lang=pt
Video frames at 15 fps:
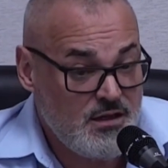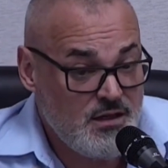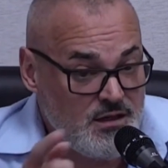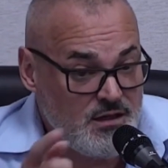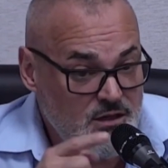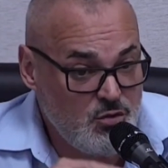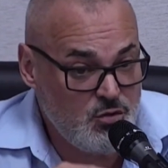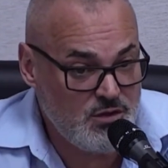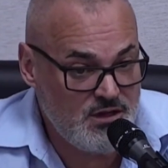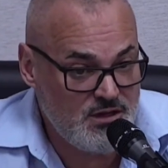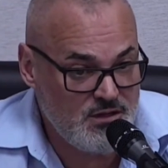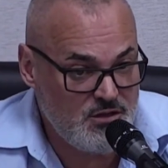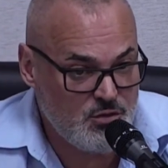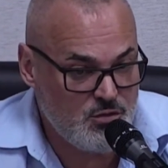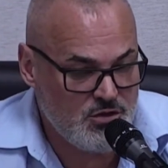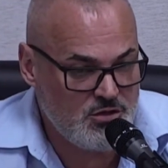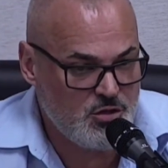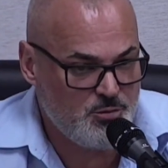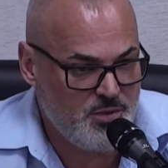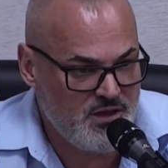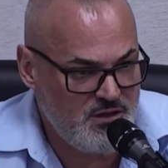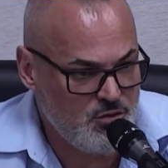e durante o outro
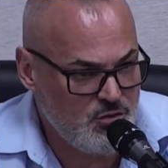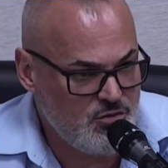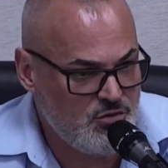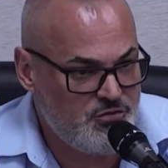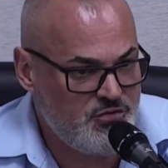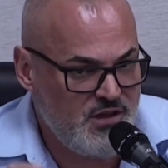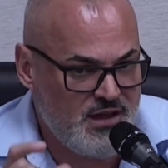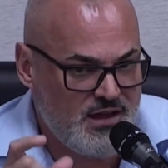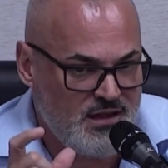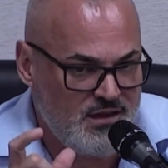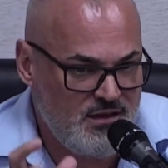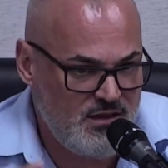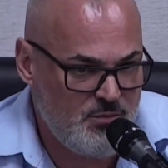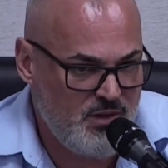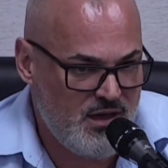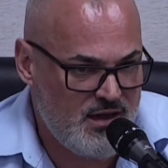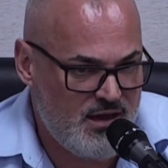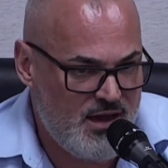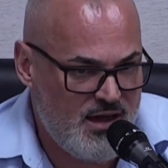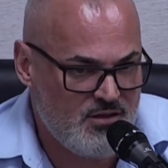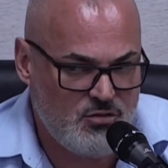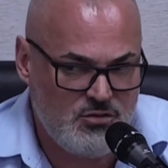período fica
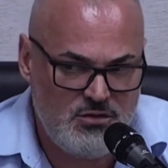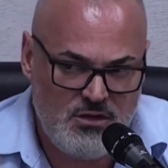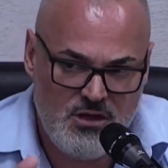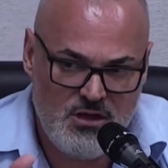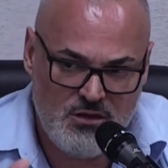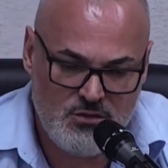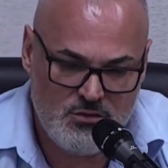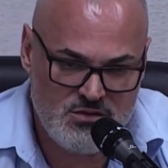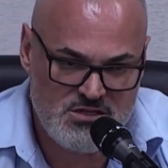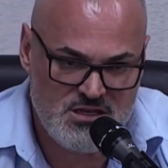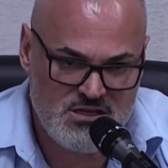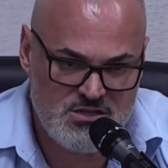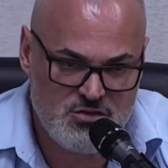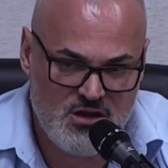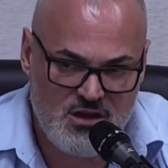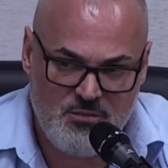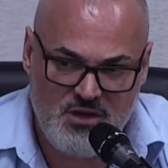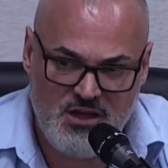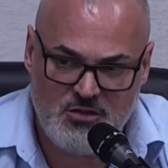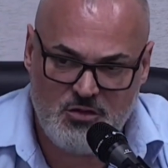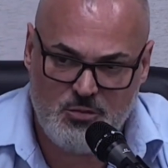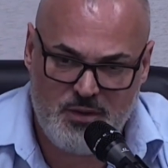liberado o
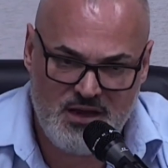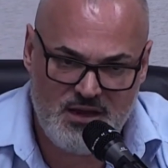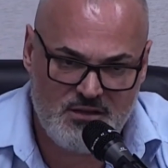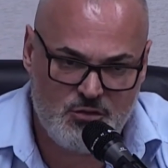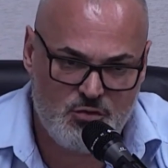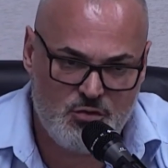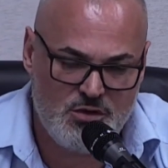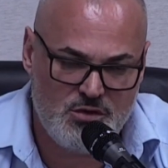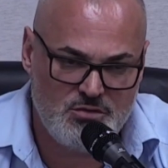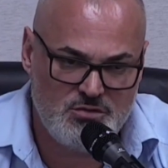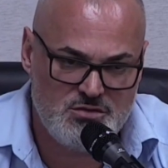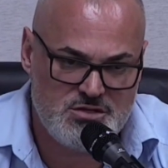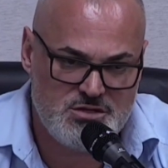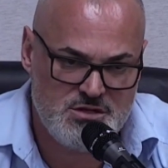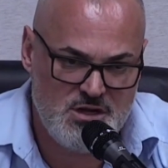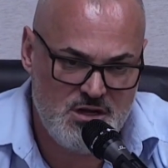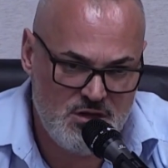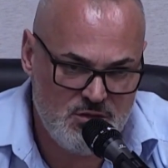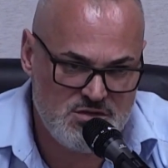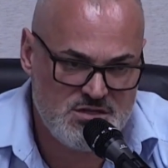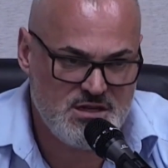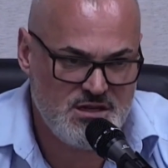estacionamento para todos
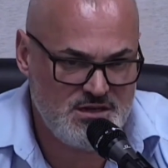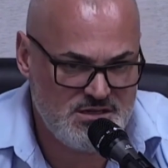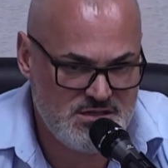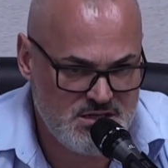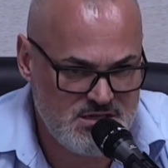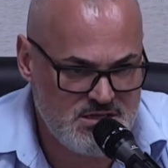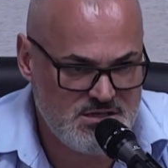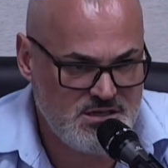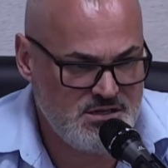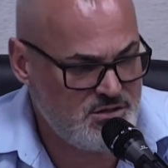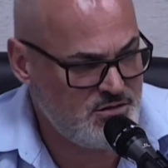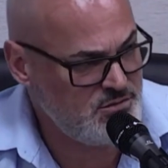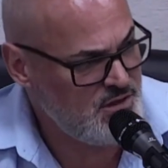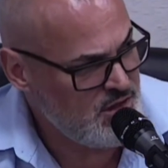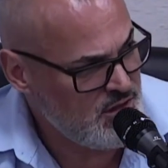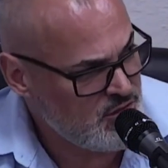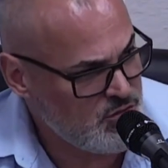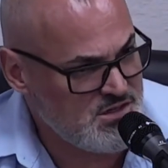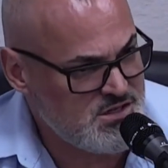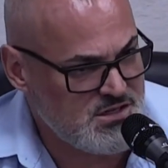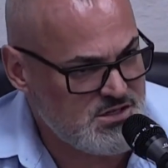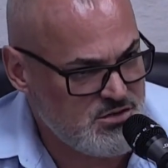os que necessitam do
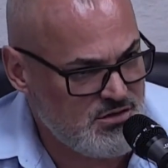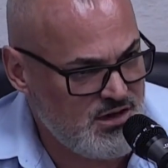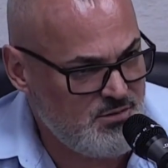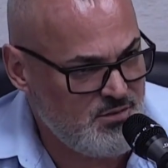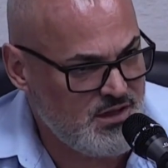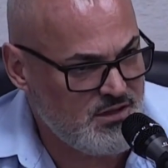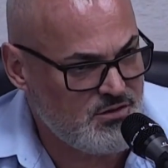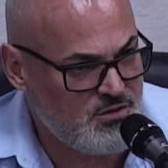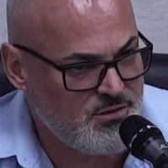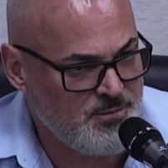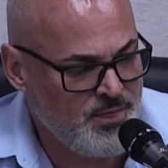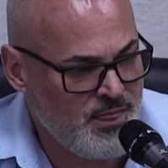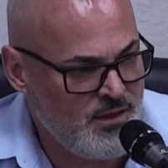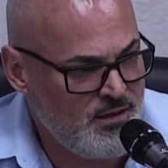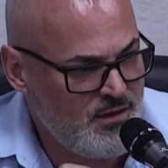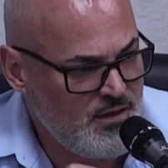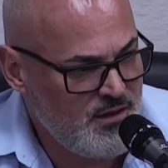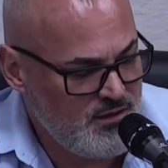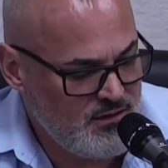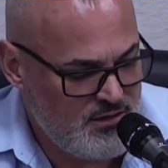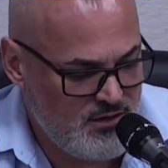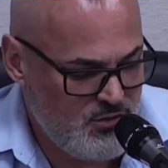estacionamento.
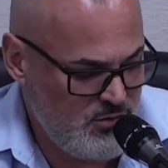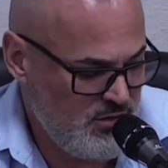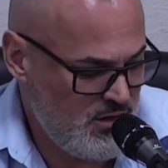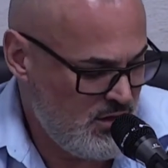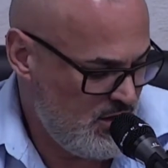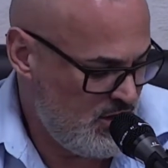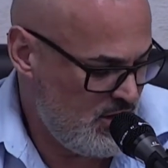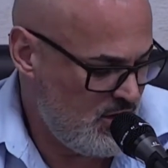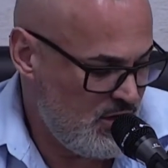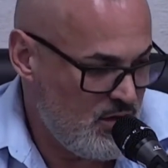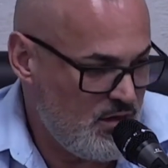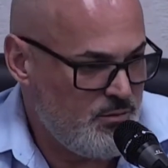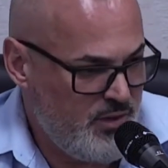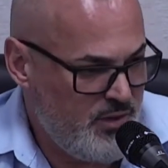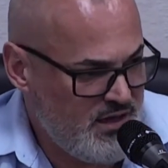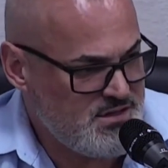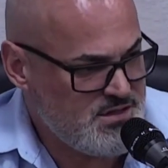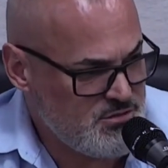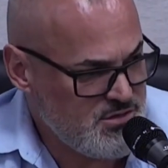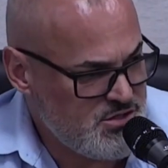Então, pede-se o